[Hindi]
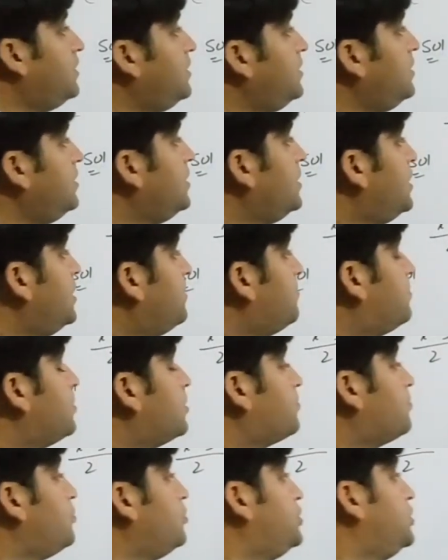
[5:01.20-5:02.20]
वन
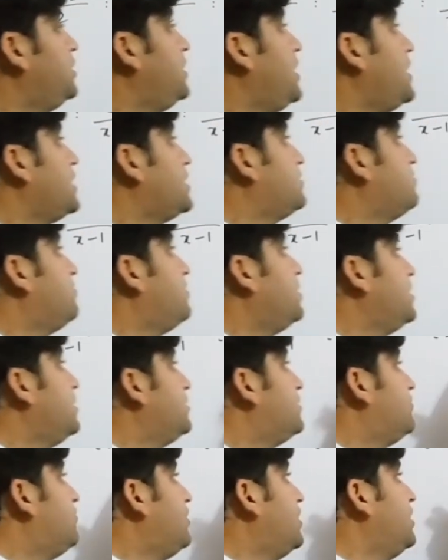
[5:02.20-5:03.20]
प्रपोर्शन एक्स
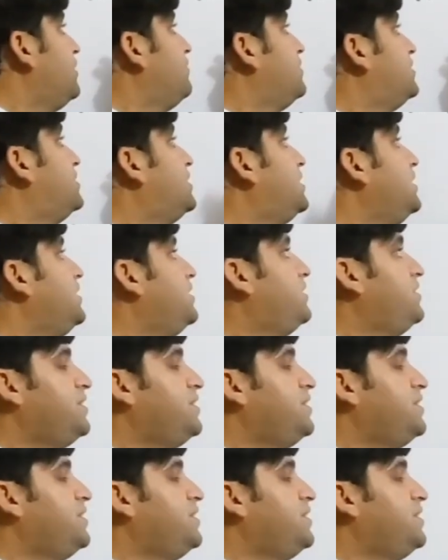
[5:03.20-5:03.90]
माइनस वन ओवर थ्री